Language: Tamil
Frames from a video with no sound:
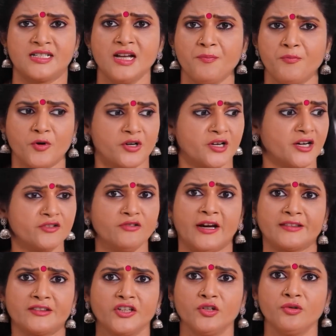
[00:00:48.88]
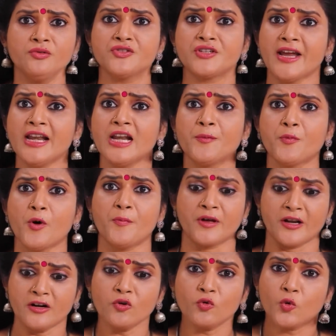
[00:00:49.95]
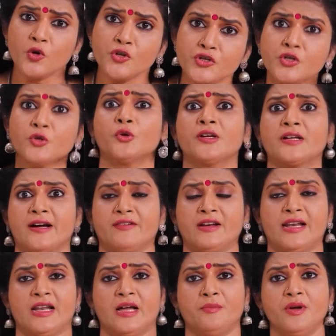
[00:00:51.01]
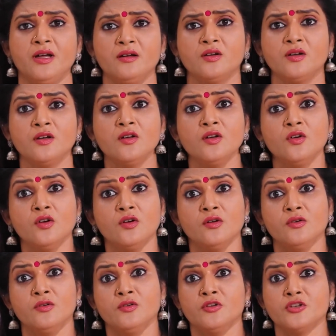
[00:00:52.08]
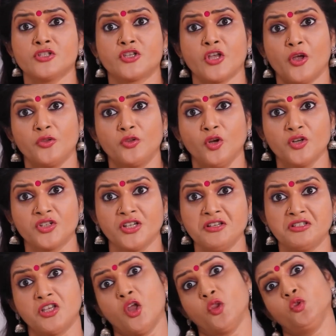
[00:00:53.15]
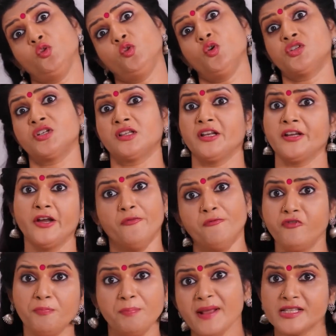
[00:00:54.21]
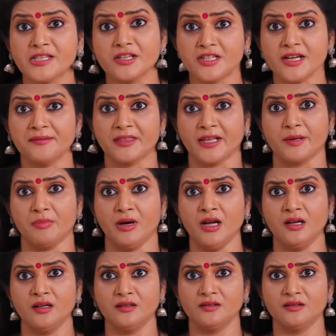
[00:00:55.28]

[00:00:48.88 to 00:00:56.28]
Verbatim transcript: கட்டின பொண்டாட்டியும் மாமியாரும் ஜெயிலுக்கு போறாங்கங்கிற கவலை கொஞ்சம் கூட இல்லாம சந்தோஷ் சந்தோஷத்துல எவ்வளவு சிரிச்சான் தெரியுமா